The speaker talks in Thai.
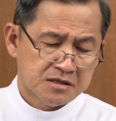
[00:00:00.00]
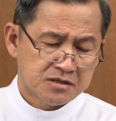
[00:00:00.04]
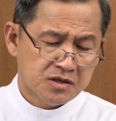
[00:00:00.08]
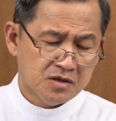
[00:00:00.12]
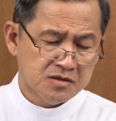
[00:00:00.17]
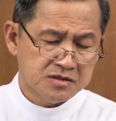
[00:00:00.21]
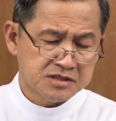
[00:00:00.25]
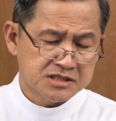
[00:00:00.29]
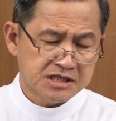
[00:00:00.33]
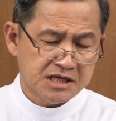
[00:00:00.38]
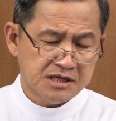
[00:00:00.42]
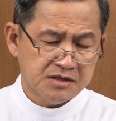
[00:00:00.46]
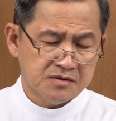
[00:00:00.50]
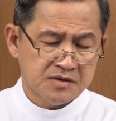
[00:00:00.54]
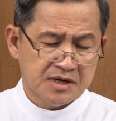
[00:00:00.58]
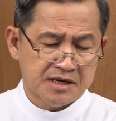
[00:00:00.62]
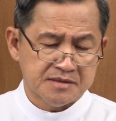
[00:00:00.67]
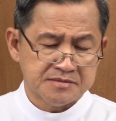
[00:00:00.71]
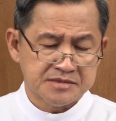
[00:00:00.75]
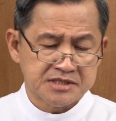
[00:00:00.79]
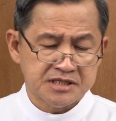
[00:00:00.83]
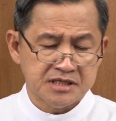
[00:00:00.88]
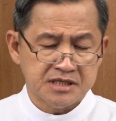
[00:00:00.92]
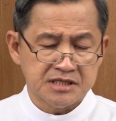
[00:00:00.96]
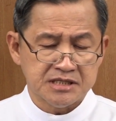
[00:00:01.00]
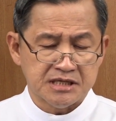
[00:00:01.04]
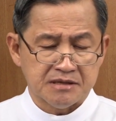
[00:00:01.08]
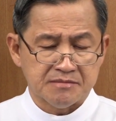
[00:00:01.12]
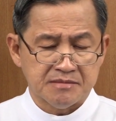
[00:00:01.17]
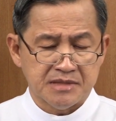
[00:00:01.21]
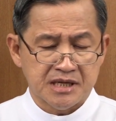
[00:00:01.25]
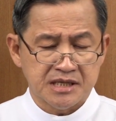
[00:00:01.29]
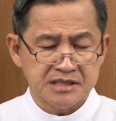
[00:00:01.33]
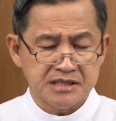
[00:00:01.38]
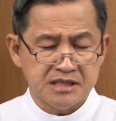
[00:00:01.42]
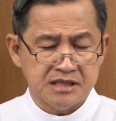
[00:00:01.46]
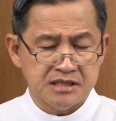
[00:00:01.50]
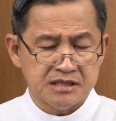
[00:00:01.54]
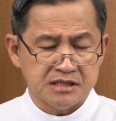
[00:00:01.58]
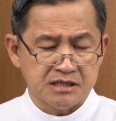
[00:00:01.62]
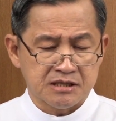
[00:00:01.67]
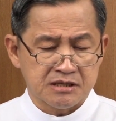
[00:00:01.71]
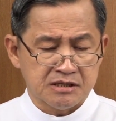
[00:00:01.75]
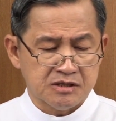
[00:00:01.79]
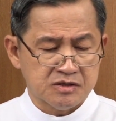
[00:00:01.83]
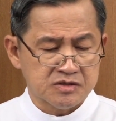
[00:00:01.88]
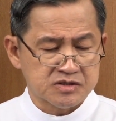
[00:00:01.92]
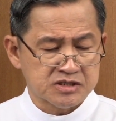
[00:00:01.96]
ต้องใช้ความเชื่ออย่างมากที่จะ
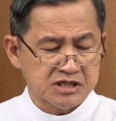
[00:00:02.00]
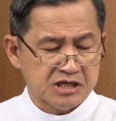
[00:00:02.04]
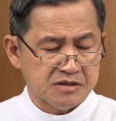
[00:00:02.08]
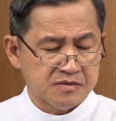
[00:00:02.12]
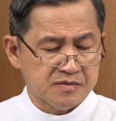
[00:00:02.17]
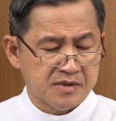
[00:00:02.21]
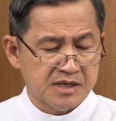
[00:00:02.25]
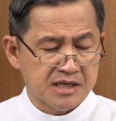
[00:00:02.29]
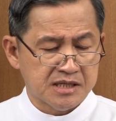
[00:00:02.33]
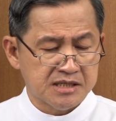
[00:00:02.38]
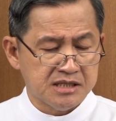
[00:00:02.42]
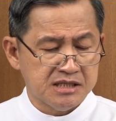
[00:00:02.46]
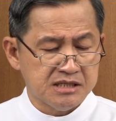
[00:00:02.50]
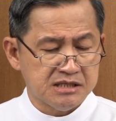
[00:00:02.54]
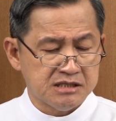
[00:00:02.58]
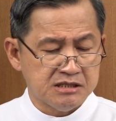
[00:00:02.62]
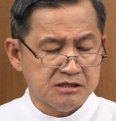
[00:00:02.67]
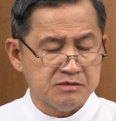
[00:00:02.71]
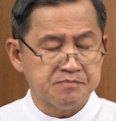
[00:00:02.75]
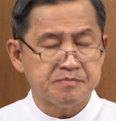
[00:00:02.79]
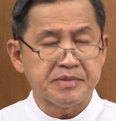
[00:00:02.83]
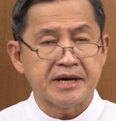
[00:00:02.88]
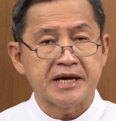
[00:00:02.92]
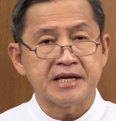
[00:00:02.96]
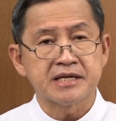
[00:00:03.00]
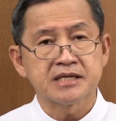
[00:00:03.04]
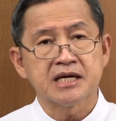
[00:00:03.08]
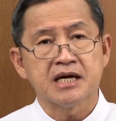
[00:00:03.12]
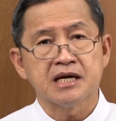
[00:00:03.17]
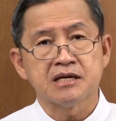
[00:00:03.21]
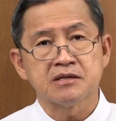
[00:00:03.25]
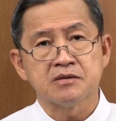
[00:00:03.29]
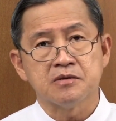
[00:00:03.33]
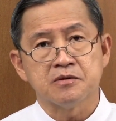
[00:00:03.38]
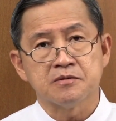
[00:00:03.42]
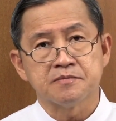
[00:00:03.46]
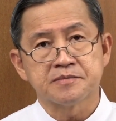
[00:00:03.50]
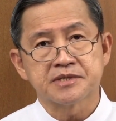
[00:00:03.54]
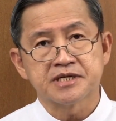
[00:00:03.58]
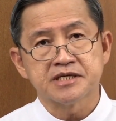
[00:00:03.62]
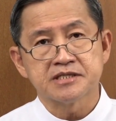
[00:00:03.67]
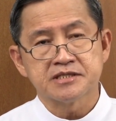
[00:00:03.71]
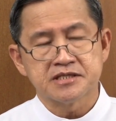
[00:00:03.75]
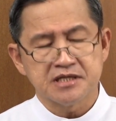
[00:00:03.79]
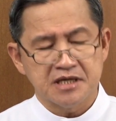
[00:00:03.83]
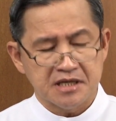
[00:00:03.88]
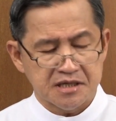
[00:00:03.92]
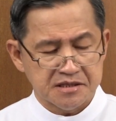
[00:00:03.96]
เข้าใจว่านี่คือแผนการของพระ
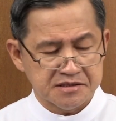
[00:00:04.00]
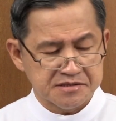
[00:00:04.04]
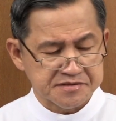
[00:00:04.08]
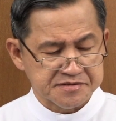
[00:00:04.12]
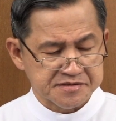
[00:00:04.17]
เจ้า